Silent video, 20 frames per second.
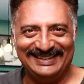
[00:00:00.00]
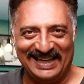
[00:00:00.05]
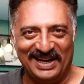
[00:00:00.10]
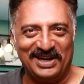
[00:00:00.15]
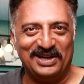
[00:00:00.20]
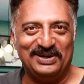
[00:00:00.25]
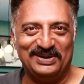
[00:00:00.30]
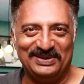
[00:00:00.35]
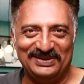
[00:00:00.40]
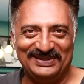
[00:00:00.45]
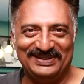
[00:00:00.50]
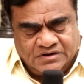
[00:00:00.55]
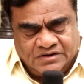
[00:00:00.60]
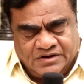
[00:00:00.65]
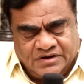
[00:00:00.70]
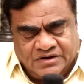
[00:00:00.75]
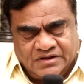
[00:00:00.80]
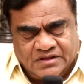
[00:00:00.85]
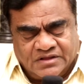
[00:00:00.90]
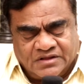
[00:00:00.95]
థ్యాంక్ యూ
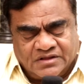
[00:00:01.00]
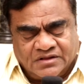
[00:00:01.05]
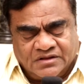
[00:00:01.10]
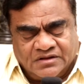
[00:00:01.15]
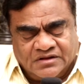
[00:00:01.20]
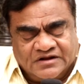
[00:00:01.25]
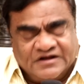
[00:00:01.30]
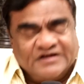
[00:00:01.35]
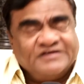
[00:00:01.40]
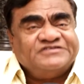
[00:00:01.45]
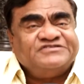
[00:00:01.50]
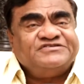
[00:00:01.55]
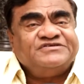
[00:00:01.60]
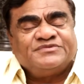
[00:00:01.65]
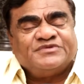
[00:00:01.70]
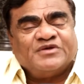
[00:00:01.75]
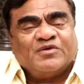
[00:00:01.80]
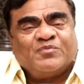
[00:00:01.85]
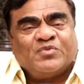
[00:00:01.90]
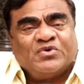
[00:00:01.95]
ఇండియా గ్రిడ్స్
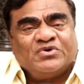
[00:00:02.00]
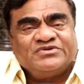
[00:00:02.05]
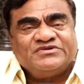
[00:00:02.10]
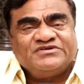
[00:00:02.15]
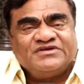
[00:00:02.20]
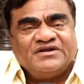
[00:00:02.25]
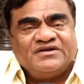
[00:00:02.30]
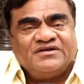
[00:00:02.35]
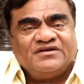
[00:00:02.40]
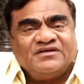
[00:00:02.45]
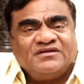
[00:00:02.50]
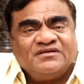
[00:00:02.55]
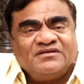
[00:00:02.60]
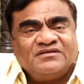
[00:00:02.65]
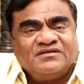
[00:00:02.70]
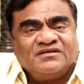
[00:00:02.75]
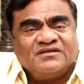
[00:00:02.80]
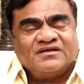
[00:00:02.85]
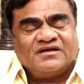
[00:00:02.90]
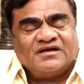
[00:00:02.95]
సపోర్ట్ చేయండి
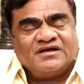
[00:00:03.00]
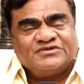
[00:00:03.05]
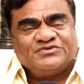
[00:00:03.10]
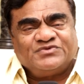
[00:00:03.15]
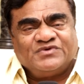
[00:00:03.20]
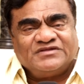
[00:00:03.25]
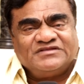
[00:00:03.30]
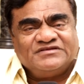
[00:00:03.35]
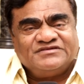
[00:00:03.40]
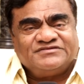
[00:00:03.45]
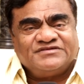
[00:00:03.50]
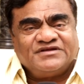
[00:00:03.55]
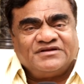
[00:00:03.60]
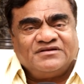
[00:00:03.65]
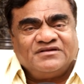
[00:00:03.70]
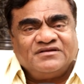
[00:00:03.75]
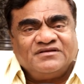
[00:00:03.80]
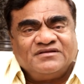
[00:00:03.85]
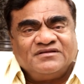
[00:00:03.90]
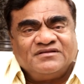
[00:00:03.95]

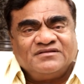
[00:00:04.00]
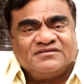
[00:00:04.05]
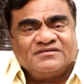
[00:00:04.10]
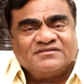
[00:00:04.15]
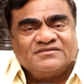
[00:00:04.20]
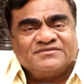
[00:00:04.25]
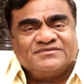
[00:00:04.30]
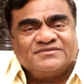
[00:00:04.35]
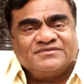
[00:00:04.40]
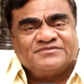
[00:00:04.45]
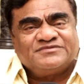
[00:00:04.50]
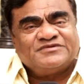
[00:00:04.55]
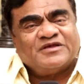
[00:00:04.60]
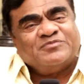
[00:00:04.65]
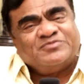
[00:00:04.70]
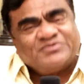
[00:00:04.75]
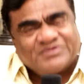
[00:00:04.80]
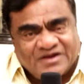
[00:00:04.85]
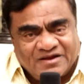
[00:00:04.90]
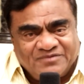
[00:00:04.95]
ఆస్వాదించండి
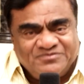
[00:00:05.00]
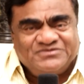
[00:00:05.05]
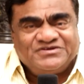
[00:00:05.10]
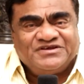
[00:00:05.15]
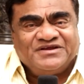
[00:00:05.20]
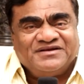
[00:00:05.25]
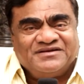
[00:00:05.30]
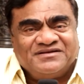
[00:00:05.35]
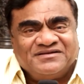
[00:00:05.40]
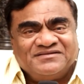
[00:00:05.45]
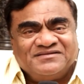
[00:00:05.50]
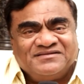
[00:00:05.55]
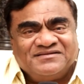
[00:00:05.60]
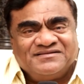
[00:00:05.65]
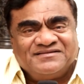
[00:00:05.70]
సబ్స్క్రైబ్ చేయండి